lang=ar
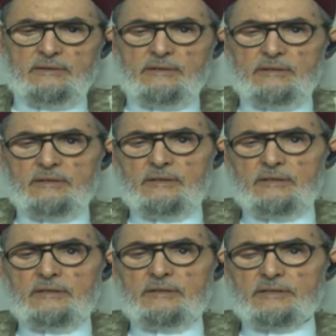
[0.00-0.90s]
آه،
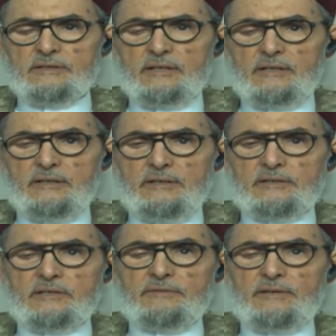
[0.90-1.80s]
نظرا
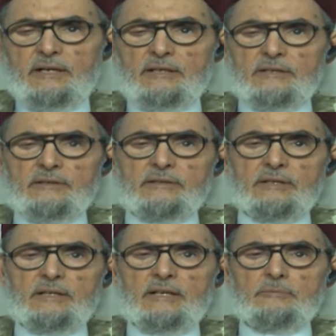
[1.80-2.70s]
لارتفاع
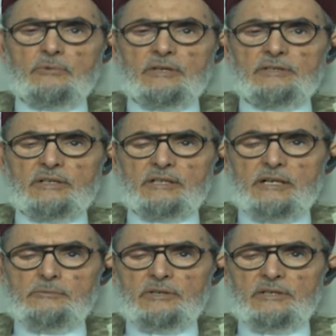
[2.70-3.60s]
الغلاء المواد
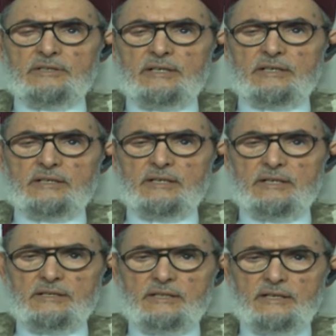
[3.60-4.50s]
الخام وغير ذلك
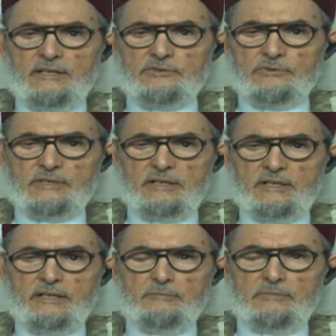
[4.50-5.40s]
هذا لا يجوز
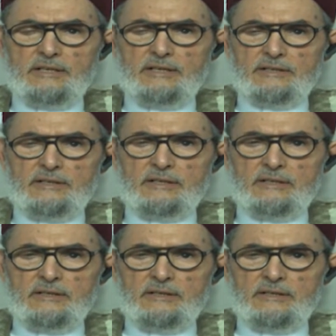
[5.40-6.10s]
حرام لأن